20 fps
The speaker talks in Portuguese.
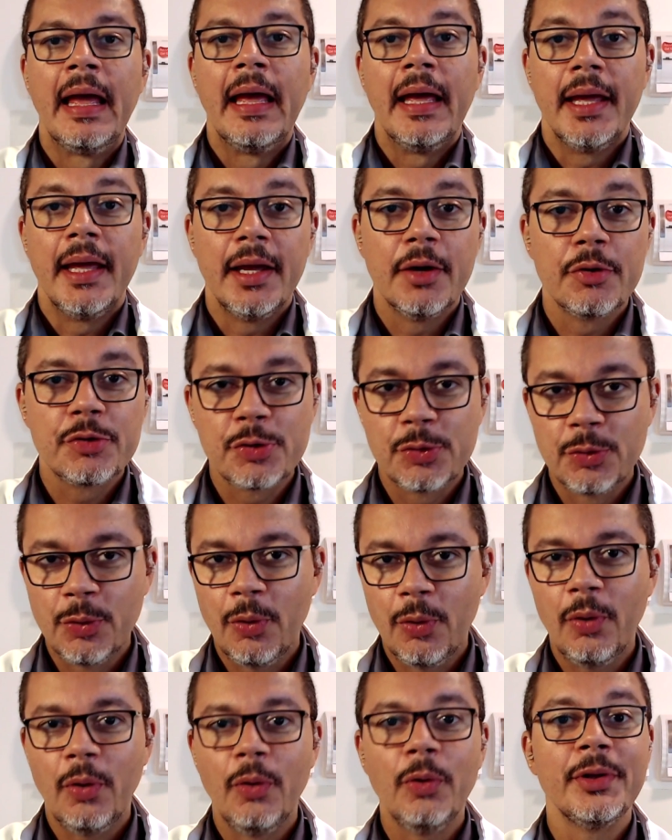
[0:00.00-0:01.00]
Eu
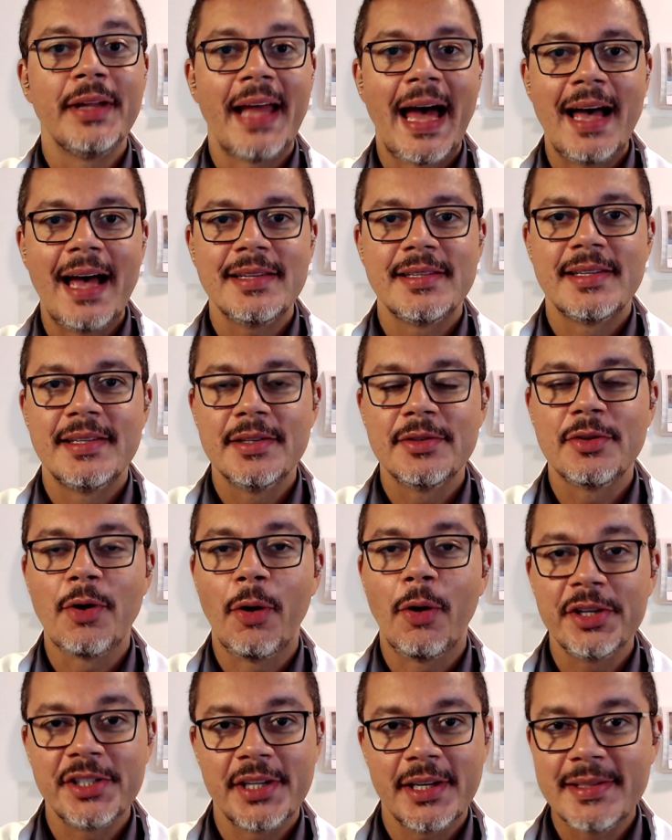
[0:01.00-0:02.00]
sou Onassis
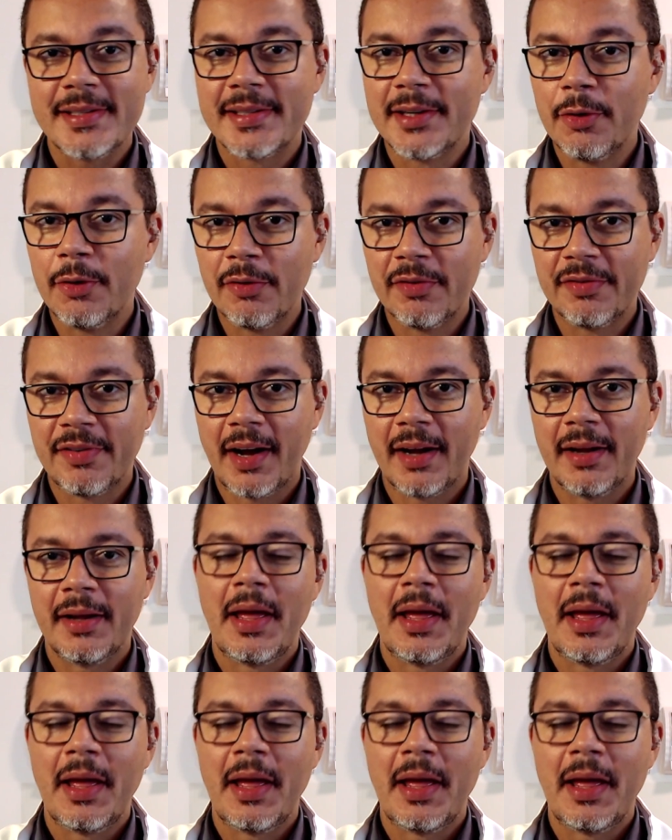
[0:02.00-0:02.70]
Rocha Silva,